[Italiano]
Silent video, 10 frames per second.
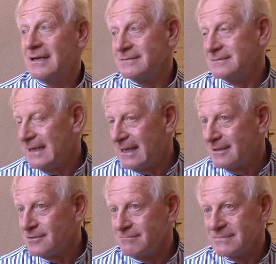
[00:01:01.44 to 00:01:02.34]

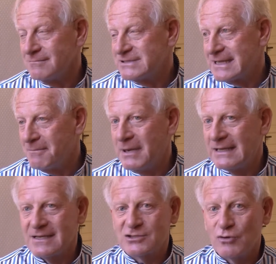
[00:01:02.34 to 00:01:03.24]
nel,
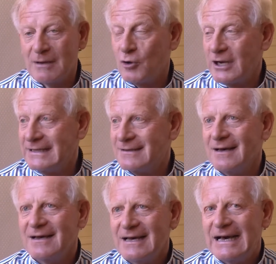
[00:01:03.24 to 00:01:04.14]
stampata su una moneta
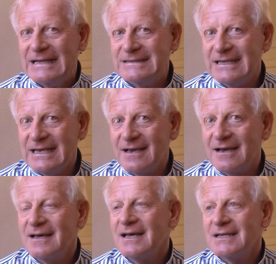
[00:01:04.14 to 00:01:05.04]

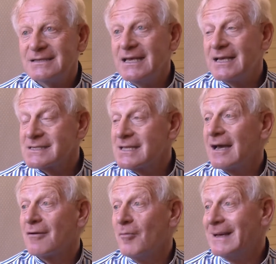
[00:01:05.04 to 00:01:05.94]
antica T che
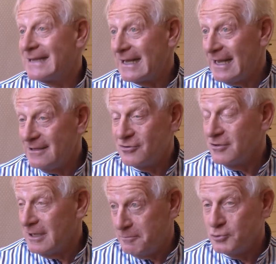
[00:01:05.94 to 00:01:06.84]
sta come
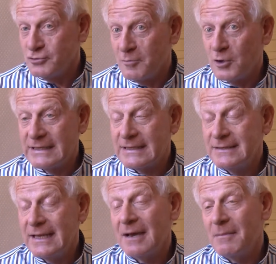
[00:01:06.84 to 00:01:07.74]
talento, appunto moneta
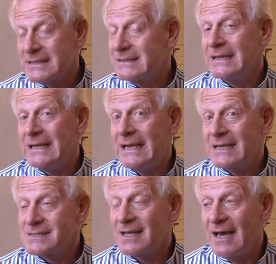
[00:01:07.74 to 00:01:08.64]
antica, ma T
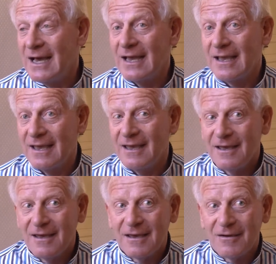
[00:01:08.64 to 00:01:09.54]
che sta anche
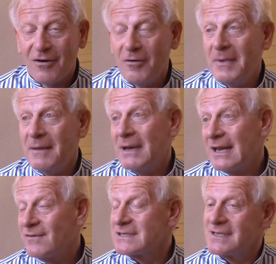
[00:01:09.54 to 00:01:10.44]
come
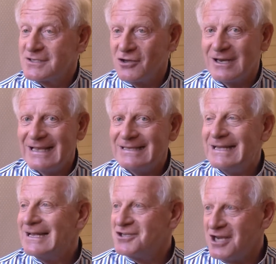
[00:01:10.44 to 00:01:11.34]
manifestazione
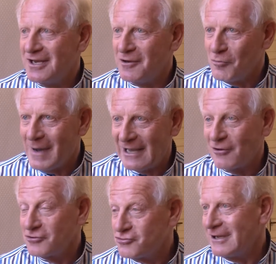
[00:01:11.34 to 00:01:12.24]
del genio
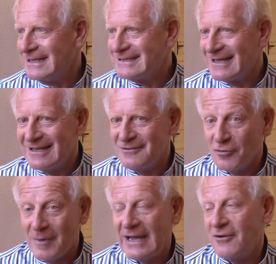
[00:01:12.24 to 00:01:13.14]
umano, cioè il talento
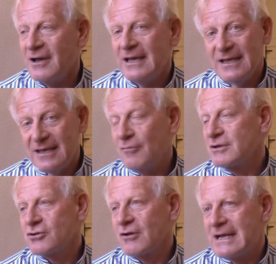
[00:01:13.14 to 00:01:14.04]
umano in
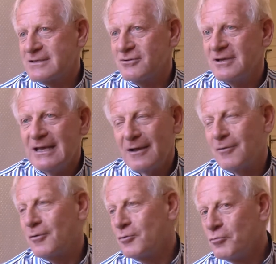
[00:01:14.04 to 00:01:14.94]
questo caso,
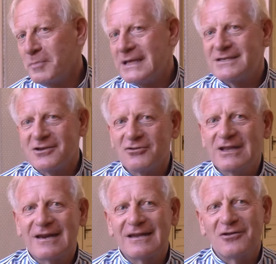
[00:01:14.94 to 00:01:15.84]
con un pizzico
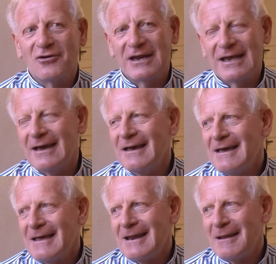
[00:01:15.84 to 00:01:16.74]
di retorica
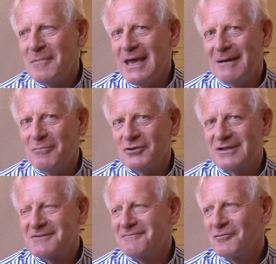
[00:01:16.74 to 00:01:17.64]
l'abbiamo
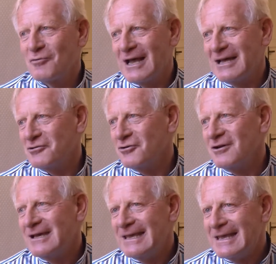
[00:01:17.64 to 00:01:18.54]
trasfigurato
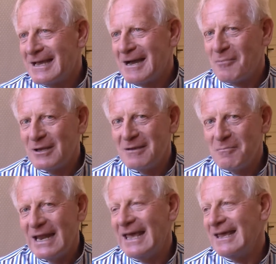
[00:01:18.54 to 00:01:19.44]
in capo agli
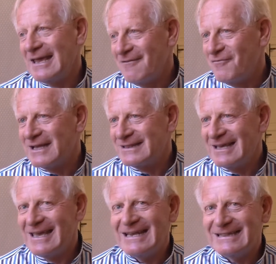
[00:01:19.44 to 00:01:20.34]
Iblei e infatti
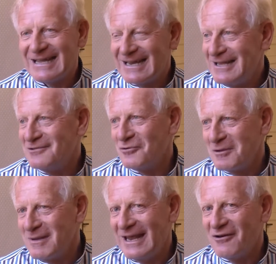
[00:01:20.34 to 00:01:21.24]
il talento
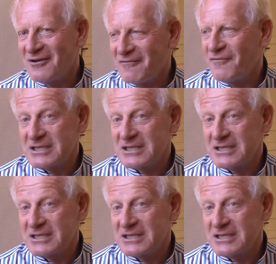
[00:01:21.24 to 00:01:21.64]
Ibleo che fa